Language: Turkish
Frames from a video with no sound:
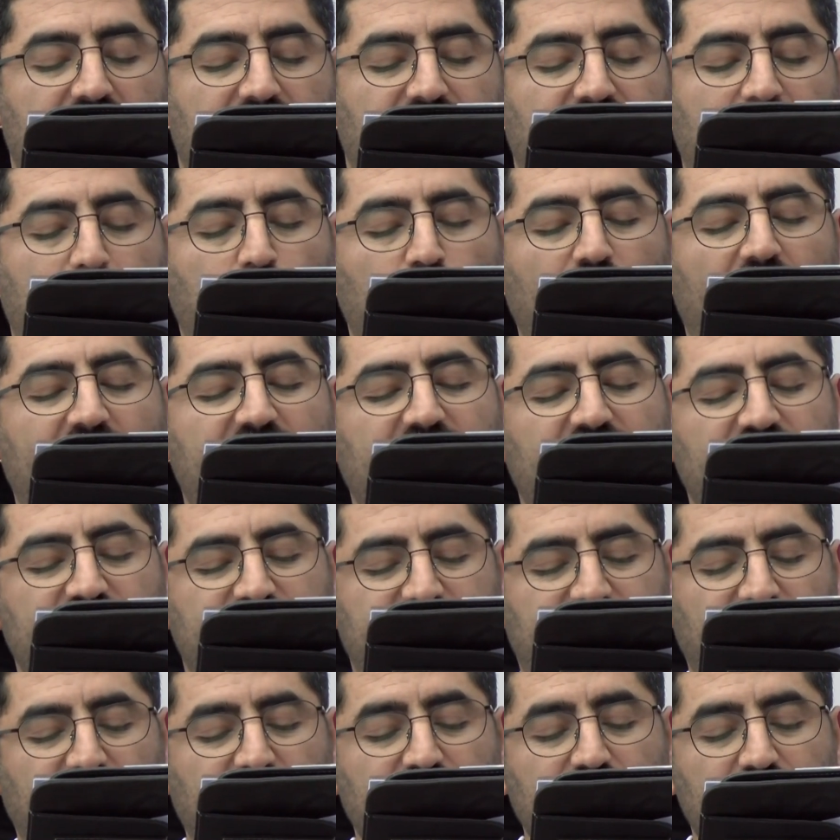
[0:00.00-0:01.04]
ve buna
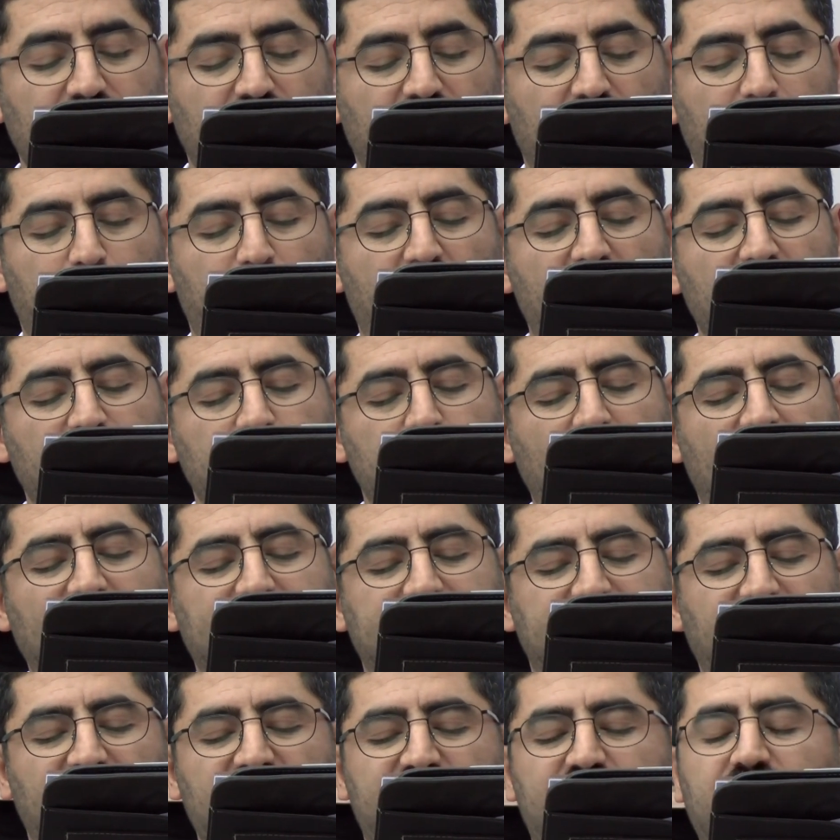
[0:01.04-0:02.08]
ilişkin
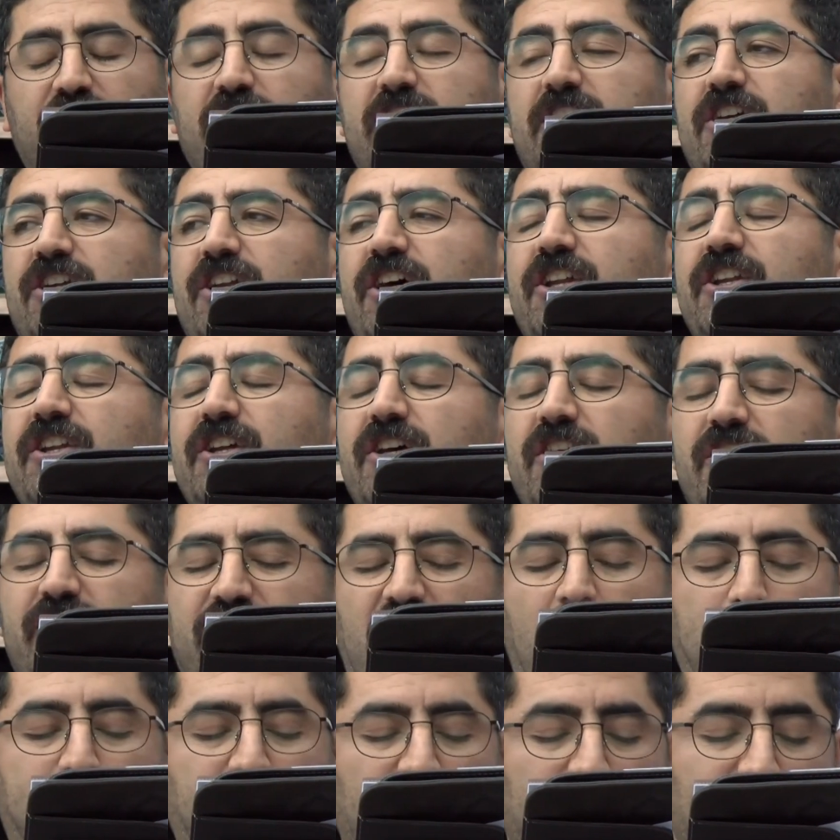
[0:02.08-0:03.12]
mevzuat değişikliğinin
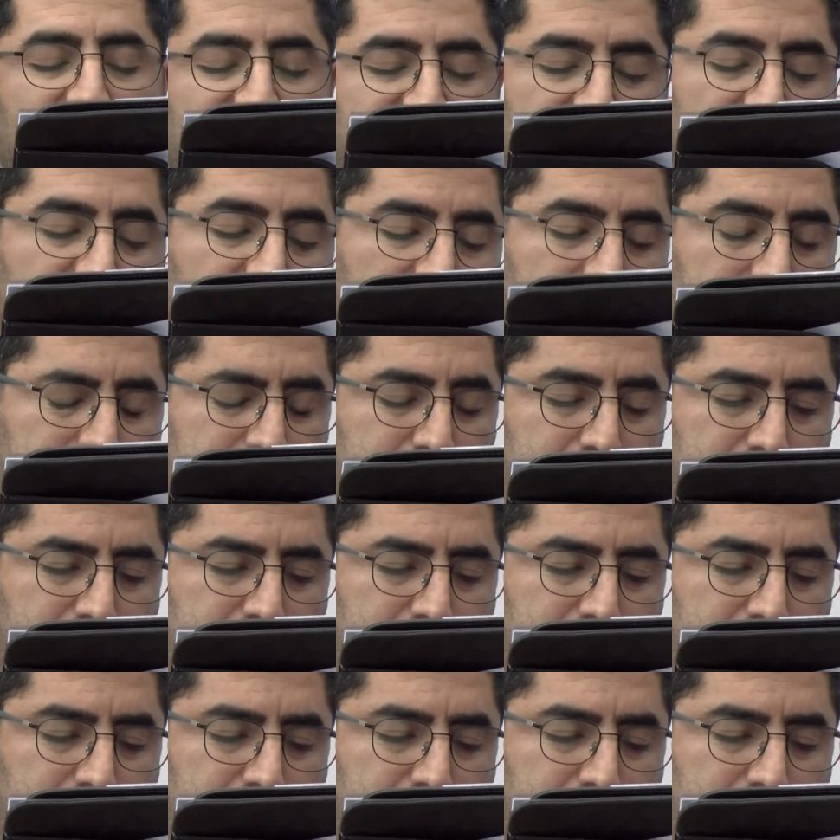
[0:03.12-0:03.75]
yapılmasını.